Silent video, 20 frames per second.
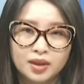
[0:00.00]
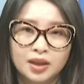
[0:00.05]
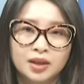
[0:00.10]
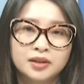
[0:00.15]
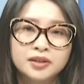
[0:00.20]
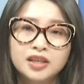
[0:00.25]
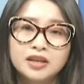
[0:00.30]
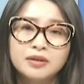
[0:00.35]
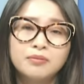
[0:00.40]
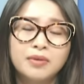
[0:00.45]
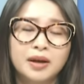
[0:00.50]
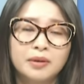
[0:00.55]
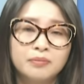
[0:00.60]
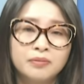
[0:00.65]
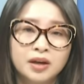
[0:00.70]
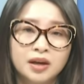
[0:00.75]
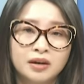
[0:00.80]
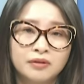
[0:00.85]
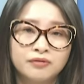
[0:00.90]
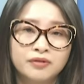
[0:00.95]
nhưng mà
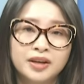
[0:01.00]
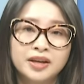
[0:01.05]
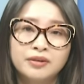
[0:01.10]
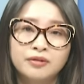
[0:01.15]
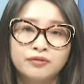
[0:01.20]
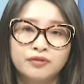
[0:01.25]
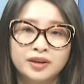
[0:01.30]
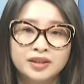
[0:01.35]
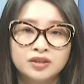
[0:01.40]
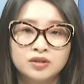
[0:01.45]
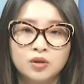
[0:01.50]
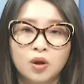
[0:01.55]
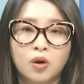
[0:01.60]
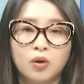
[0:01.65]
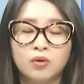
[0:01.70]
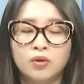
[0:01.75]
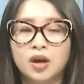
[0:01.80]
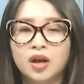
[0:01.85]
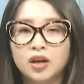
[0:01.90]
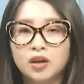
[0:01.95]
uh, phía
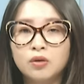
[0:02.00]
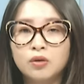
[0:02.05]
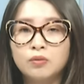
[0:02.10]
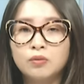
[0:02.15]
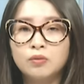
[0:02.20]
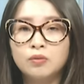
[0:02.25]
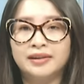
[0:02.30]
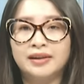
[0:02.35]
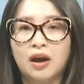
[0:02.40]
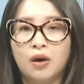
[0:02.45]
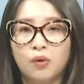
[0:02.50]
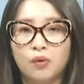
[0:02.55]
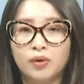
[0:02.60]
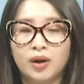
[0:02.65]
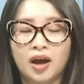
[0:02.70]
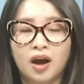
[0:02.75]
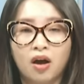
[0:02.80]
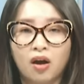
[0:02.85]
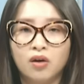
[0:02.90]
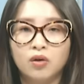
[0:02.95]
Fresno lúc ban đầu
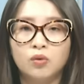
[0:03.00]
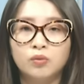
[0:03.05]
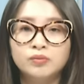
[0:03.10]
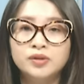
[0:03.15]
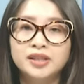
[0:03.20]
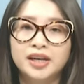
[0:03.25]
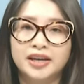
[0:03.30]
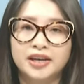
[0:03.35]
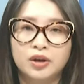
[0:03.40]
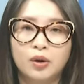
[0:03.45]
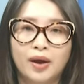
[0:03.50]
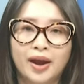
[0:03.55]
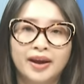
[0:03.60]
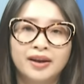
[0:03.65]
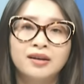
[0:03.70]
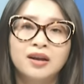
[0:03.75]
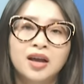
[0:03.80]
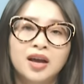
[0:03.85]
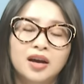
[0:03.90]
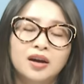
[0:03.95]
là họ cũng trì
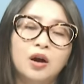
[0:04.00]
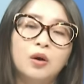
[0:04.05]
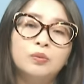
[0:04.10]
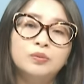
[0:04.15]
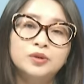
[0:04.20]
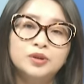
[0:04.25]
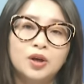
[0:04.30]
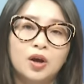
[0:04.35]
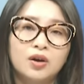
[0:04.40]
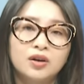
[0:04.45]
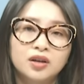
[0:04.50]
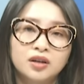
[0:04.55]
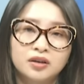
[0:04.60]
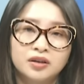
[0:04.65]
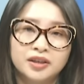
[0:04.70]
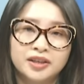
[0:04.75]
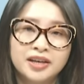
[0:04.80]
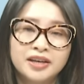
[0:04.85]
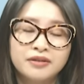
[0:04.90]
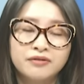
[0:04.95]
hoãn không cho
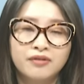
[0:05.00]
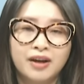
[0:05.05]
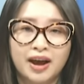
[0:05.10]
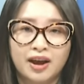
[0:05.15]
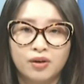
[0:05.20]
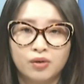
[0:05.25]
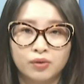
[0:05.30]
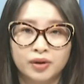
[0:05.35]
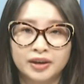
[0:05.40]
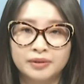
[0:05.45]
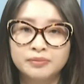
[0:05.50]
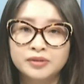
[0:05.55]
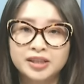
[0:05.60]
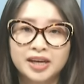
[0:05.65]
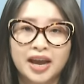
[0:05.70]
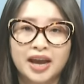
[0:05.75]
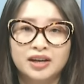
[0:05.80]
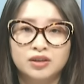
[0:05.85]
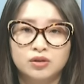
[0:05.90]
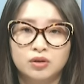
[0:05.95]
người đi vào kiểm
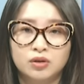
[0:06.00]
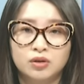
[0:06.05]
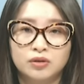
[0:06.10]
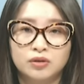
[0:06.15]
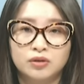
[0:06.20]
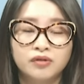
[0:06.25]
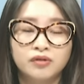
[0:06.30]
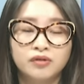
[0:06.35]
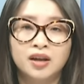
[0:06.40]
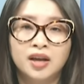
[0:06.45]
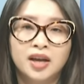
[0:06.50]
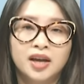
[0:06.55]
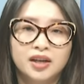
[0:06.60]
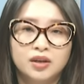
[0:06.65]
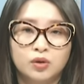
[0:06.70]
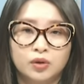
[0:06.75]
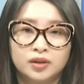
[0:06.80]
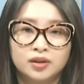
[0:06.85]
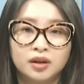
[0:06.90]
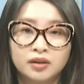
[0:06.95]
tra rồi vân vân
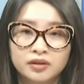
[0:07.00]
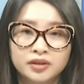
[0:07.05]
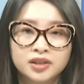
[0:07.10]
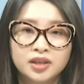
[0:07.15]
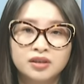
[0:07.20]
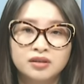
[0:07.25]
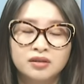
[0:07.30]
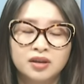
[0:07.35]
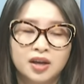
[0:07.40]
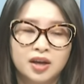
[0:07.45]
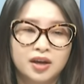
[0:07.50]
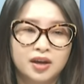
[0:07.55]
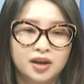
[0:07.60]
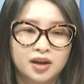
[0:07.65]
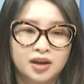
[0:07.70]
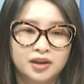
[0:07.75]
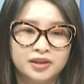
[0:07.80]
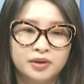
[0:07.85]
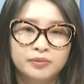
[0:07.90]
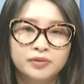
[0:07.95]
rồi tự dưng
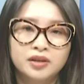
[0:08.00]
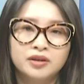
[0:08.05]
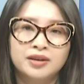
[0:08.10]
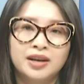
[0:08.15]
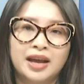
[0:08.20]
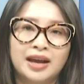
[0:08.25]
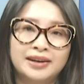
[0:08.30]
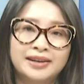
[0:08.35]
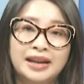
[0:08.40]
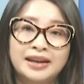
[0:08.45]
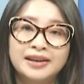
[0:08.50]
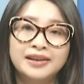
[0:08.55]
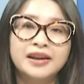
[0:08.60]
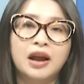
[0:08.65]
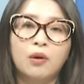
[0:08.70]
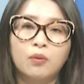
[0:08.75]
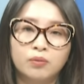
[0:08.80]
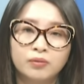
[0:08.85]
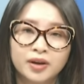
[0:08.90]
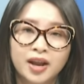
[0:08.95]
uh, giống như là đánh
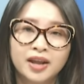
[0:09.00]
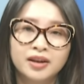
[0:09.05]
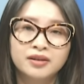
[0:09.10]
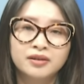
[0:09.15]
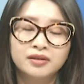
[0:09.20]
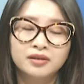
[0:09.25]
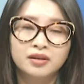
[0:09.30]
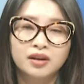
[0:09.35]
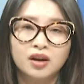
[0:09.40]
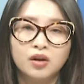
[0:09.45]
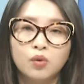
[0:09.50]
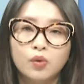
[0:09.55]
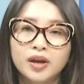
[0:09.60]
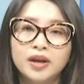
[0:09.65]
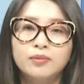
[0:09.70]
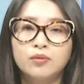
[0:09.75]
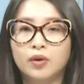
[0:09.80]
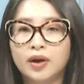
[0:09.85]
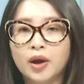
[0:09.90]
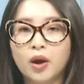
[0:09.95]
động đến uh,
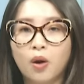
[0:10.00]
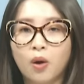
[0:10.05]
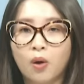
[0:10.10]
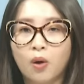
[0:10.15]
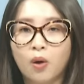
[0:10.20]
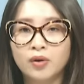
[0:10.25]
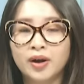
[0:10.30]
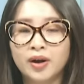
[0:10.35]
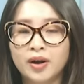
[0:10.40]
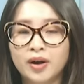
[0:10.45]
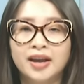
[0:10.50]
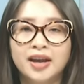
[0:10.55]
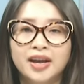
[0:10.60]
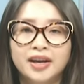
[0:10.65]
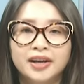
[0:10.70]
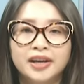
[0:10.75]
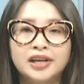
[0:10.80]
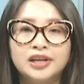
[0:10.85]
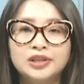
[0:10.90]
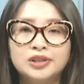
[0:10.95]
nguyên một cái ổ này
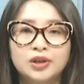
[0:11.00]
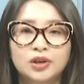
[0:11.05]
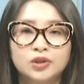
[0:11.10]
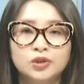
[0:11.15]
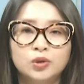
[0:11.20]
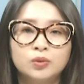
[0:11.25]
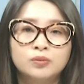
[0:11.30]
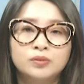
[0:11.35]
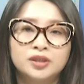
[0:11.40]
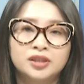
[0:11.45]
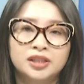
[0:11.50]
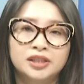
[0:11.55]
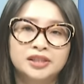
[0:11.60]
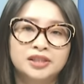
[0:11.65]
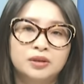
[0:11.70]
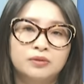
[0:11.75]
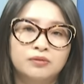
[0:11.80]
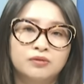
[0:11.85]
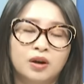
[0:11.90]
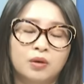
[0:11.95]
khiến cho chúng chỉ
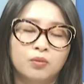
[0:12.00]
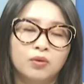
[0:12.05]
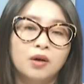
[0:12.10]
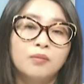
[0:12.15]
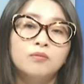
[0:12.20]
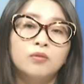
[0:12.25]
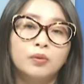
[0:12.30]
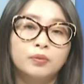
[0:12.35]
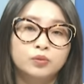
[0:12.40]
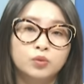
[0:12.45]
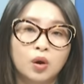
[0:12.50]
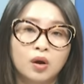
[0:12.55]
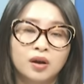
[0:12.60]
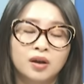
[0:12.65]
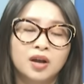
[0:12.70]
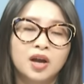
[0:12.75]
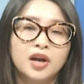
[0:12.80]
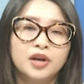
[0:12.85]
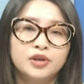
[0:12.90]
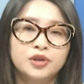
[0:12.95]
trong vòng có một
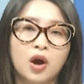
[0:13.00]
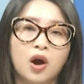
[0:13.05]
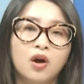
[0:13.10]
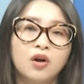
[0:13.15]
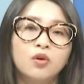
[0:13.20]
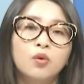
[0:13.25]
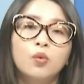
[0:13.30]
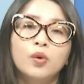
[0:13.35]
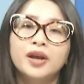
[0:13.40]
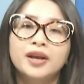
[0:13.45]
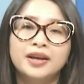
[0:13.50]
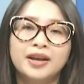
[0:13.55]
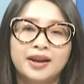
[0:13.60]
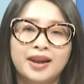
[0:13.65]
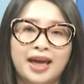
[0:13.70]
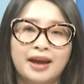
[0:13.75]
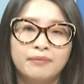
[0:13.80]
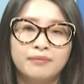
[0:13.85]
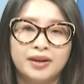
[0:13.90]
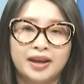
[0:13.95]
tuần dọn nguyên cái
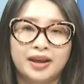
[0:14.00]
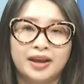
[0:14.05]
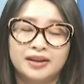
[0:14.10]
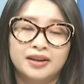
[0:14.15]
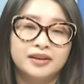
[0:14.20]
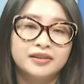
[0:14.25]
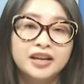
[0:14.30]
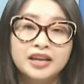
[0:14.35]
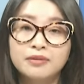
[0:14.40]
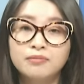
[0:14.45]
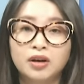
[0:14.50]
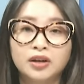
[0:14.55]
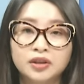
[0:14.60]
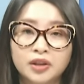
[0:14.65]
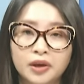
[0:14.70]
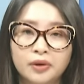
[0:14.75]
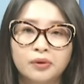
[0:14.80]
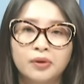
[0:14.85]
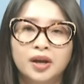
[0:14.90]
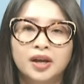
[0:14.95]
lab này đi mất
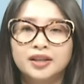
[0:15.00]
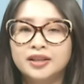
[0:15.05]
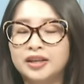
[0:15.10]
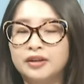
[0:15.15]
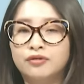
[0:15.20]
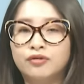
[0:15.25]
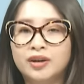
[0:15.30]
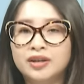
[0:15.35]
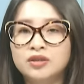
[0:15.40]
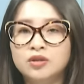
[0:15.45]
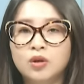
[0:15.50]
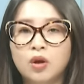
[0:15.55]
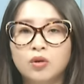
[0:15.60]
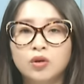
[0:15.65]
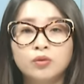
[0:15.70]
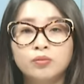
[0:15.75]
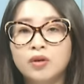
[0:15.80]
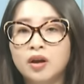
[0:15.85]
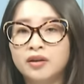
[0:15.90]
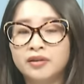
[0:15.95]
tiêu thì Fresno
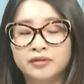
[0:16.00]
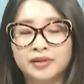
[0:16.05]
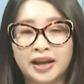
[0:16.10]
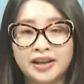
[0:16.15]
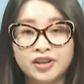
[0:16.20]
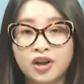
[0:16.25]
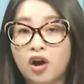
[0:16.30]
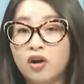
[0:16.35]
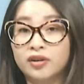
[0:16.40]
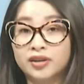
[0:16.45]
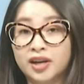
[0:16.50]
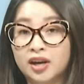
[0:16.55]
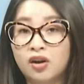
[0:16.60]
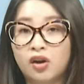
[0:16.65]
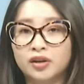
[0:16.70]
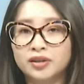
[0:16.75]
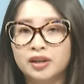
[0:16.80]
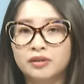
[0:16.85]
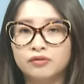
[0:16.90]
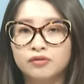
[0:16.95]
lúc đó đã dọn ra
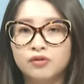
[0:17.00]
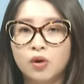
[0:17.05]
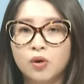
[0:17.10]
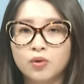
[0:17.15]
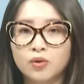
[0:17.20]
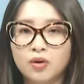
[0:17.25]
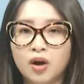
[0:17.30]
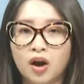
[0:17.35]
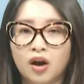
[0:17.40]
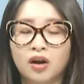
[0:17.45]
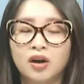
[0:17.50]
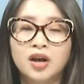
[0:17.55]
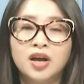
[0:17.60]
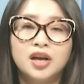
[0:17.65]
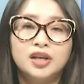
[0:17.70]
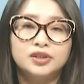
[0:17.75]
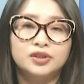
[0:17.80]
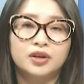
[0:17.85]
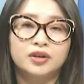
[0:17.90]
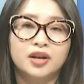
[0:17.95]
khỏi thành phố của họ
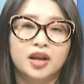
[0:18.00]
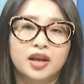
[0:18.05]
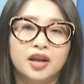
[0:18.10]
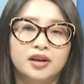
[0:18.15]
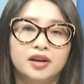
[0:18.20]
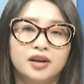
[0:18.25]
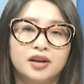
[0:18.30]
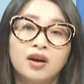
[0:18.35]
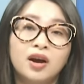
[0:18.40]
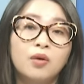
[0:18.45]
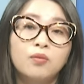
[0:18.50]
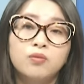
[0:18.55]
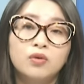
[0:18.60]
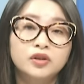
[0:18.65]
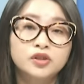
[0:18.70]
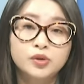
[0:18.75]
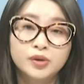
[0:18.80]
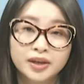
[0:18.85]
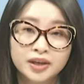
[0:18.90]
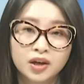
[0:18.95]
cho nên họ không
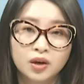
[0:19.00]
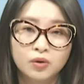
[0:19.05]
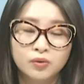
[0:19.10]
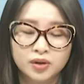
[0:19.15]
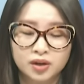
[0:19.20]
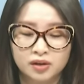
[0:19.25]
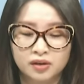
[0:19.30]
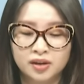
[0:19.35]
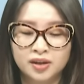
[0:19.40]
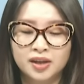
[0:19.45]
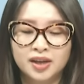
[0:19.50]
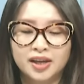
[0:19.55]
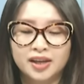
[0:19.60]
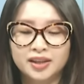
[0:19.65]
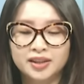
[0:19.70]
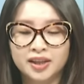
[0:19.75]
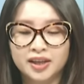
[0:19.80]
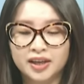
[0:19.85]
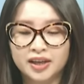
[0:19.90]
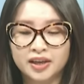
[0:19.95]
có truy cứu nữa
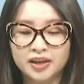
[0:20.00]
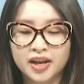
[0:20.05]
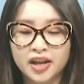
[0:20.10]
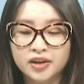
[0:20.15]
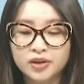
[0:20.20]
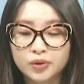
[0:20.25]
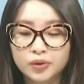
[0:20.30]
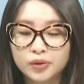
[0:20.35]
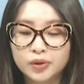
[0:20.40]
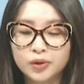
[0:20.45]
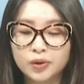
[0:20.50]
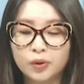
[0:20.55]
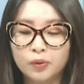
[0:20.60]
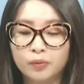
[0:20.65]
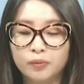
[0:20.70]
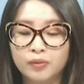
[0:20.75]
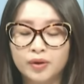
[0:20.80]
thì đến cuối cùng